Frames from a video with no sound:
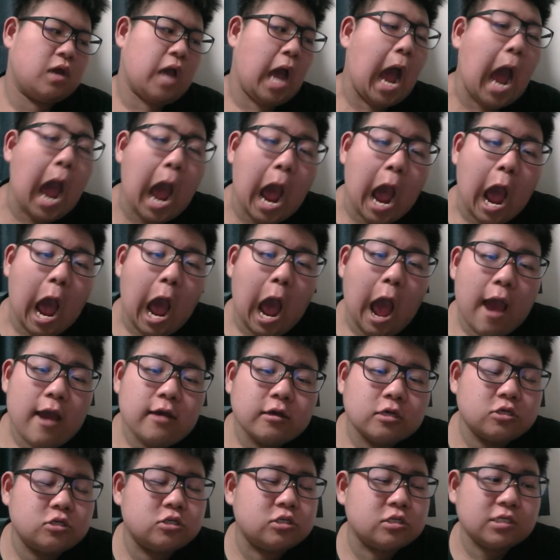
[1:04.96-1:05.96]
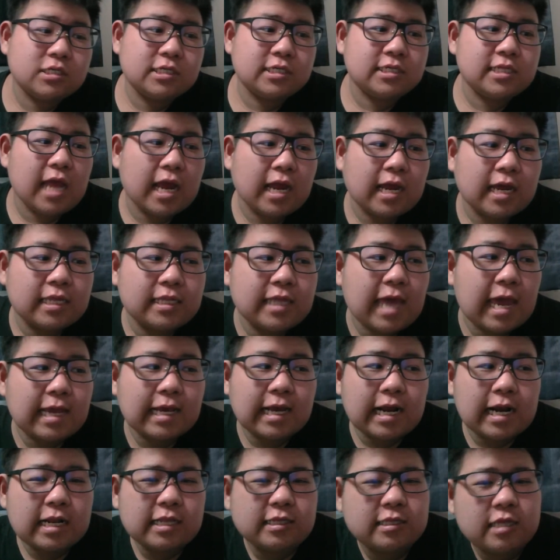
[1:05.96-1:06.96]
あ空気なんかない
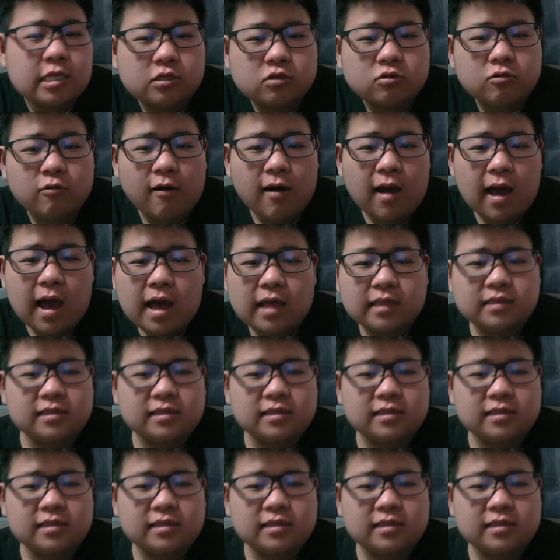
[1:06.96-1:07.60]
からネットは